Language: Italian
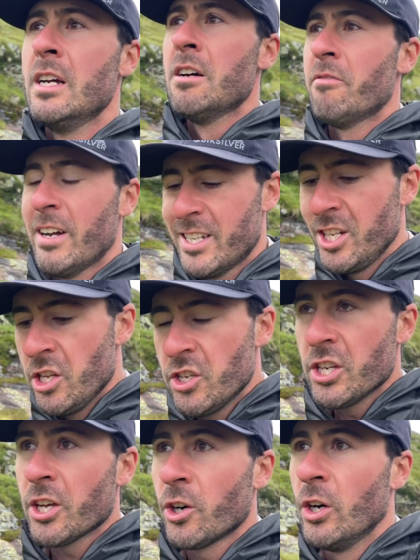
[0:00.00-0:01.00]
farci il
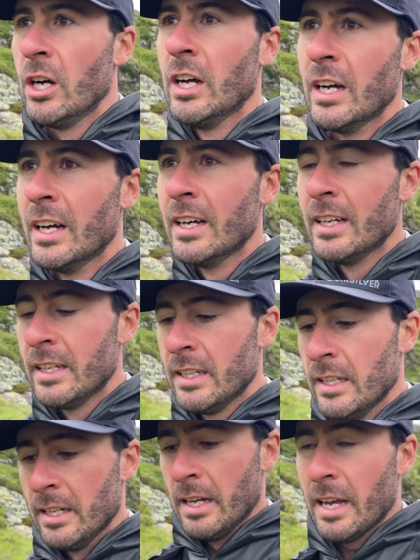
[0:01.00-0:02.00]
giro
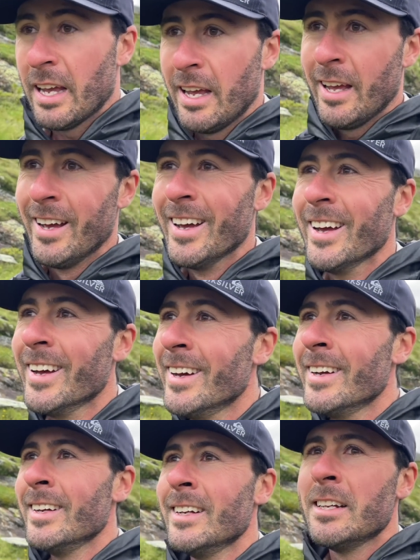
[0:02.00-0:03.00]
e
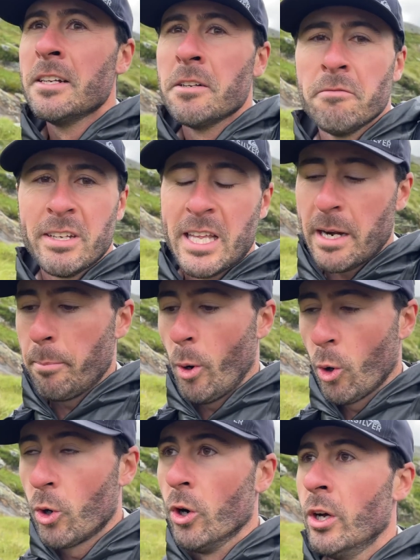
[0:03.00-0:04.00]
vedere
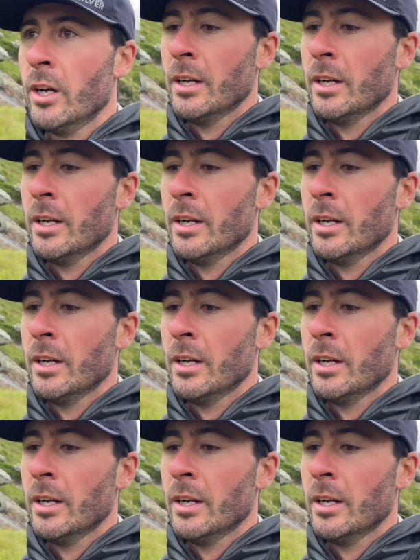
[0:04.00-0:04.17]
poco.